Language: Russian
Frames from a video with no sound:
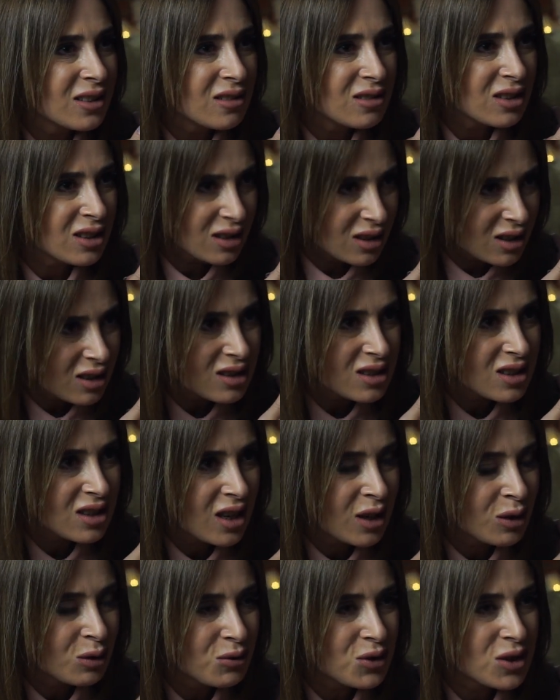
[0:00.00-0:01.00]
Наверняка
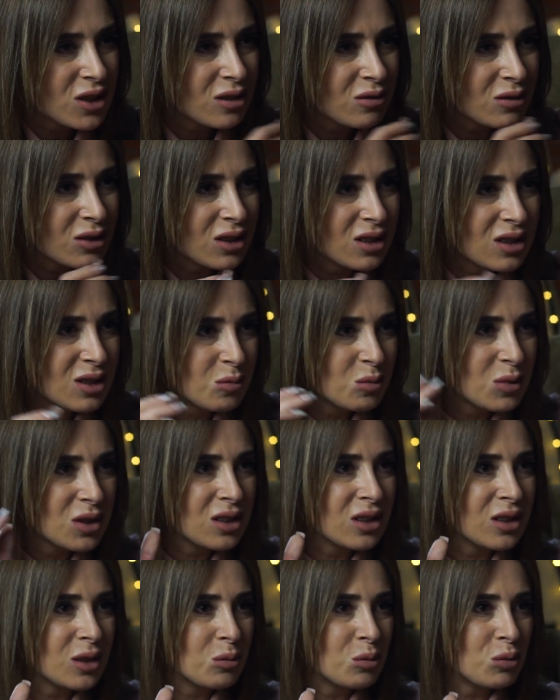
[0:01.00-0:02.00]
знают все вот эти
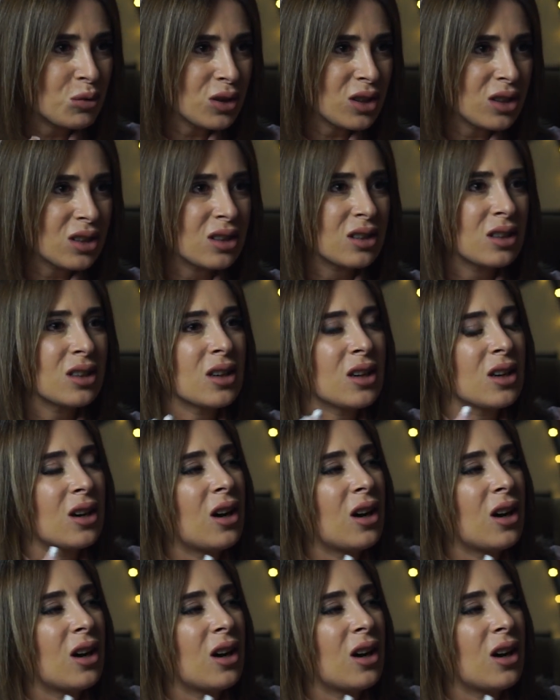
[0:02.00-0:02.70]
белые мухи.